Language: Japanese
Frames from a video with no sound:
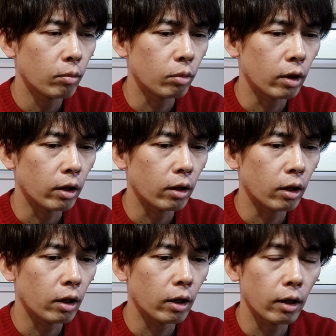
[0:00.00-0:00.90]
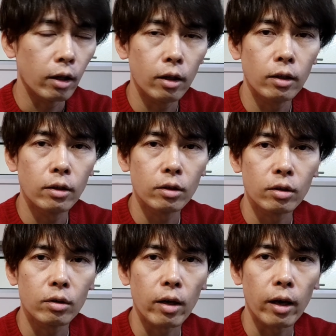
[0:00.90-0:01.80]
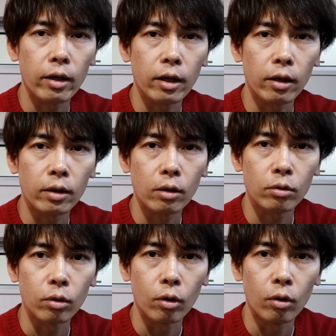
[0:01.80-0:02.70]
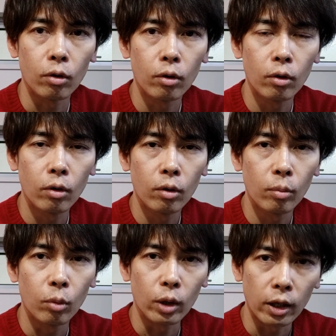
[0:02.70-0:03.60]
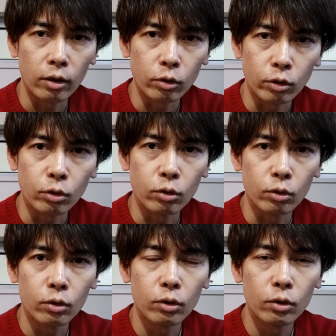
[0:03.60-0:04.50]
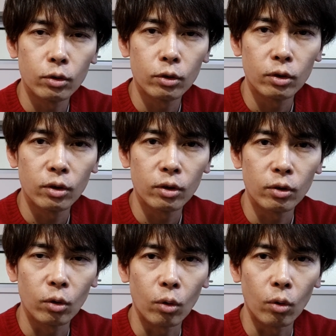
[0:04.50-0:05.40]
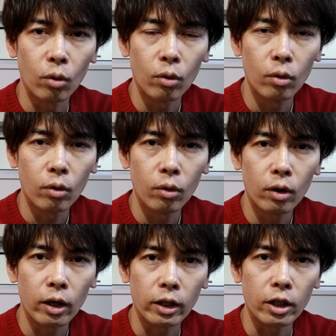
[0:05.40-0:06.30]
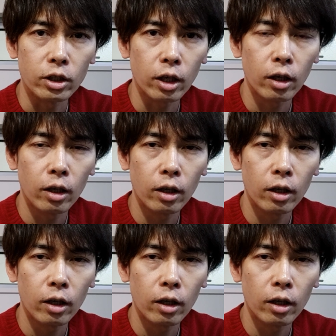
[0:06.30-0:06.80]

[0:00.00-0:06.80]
ブレンダーでスクエアイヤーカフをモデリングするの回でした